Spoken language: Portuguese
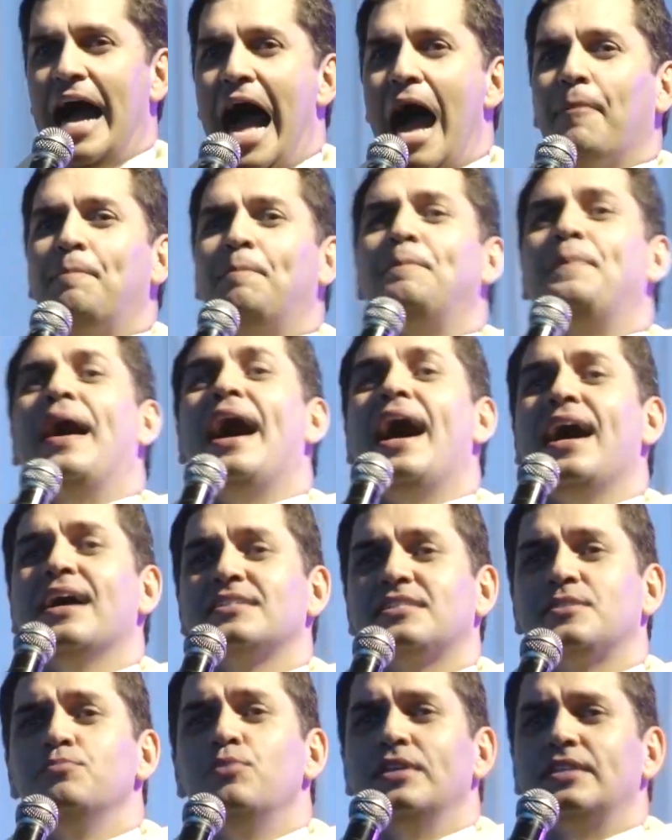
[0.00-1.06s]
A
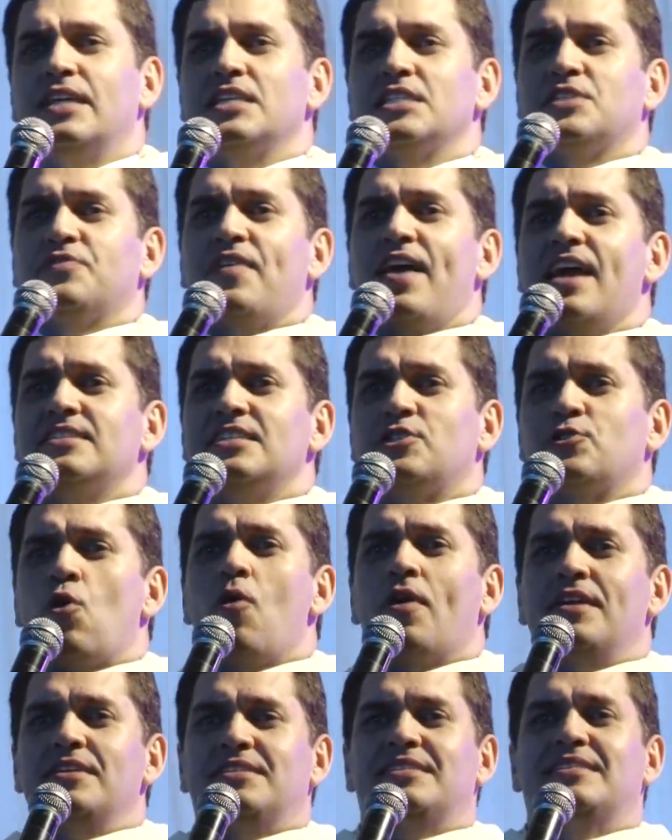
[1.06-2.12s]
paz, muitas vezes
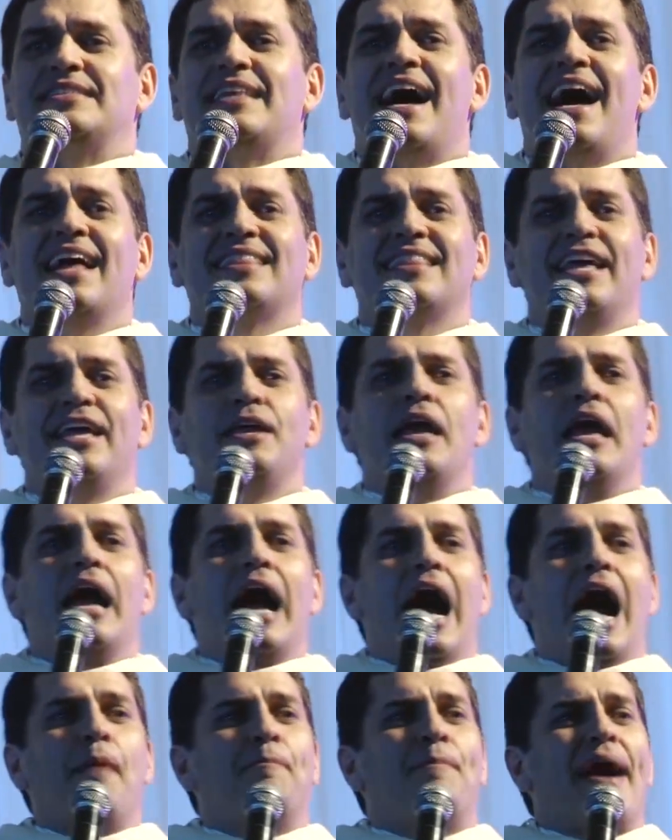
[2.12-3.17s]
conquistada em,
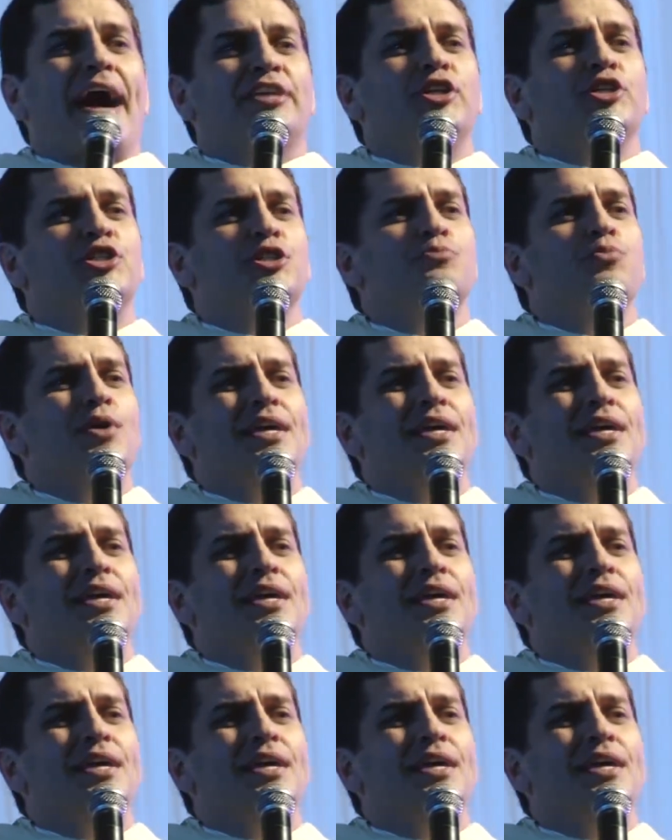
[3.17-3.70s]
a partir de